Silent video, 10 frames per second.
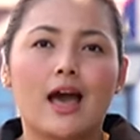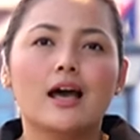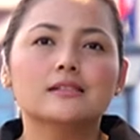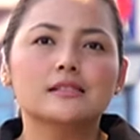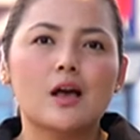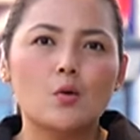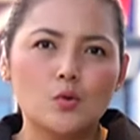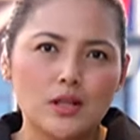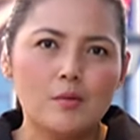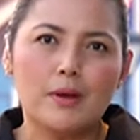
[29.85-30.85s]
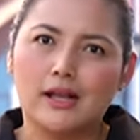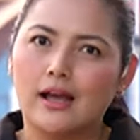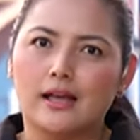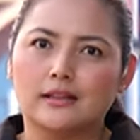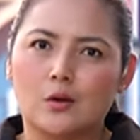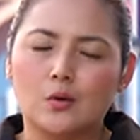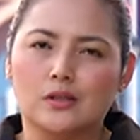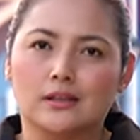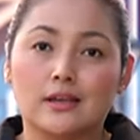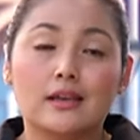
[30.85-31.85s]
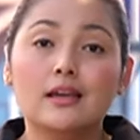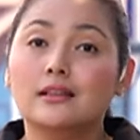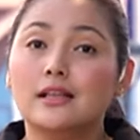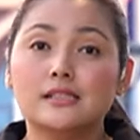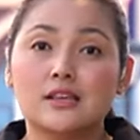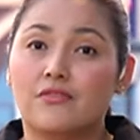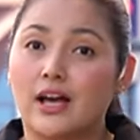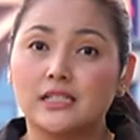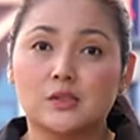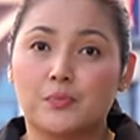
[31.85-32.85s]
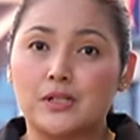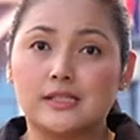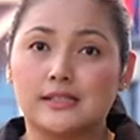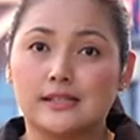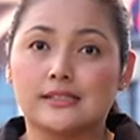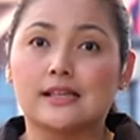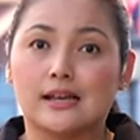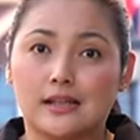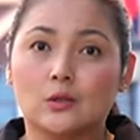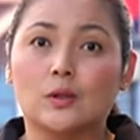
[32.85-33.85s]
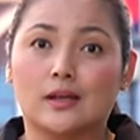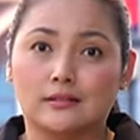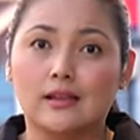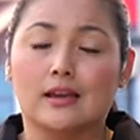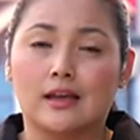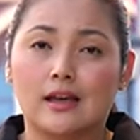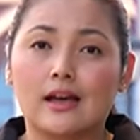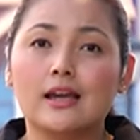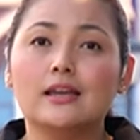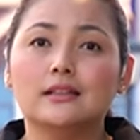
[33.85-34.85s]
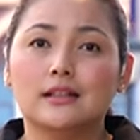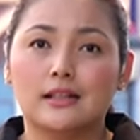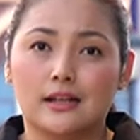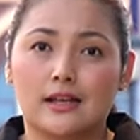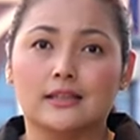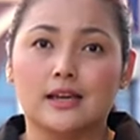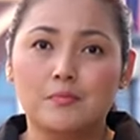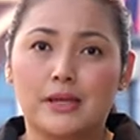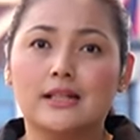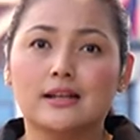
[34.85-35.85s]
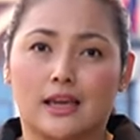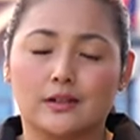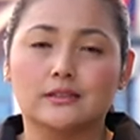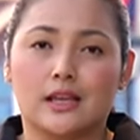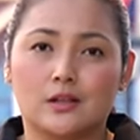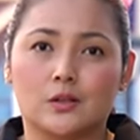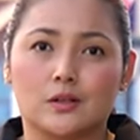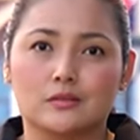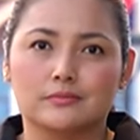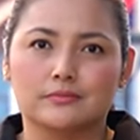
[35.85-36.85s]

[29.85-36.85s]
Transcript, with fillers: At sa unang pagkakataon, hindi si Vice President Sara Duterte ang itinalaga niya bilang caretaker.